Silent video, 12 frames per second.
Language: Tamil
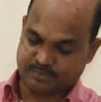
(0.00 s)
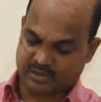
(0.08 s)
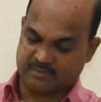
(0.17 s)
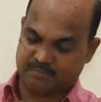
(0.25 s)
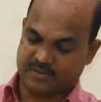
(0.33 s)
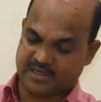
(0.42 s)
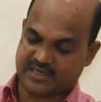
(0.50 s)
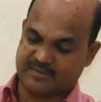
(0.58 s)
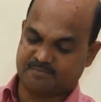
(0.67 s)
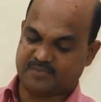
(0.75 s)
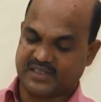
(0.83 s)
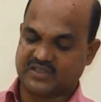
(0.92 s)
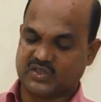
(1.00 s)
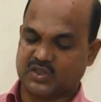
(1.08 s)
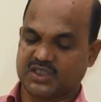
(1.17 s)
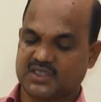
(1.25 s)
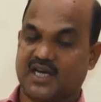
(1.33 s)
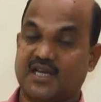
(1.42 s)
புறப்பட்ட
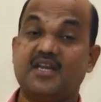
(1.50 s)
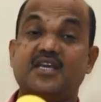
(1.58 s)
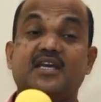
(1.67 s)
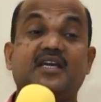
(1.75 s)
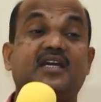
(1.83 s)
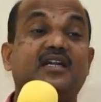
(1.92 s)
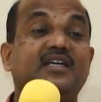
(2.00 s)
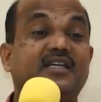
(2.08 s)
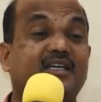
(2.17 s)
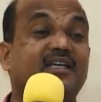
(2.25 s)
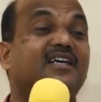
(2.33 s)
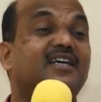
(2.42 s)
பத்து கன்னிகைகளுக்கு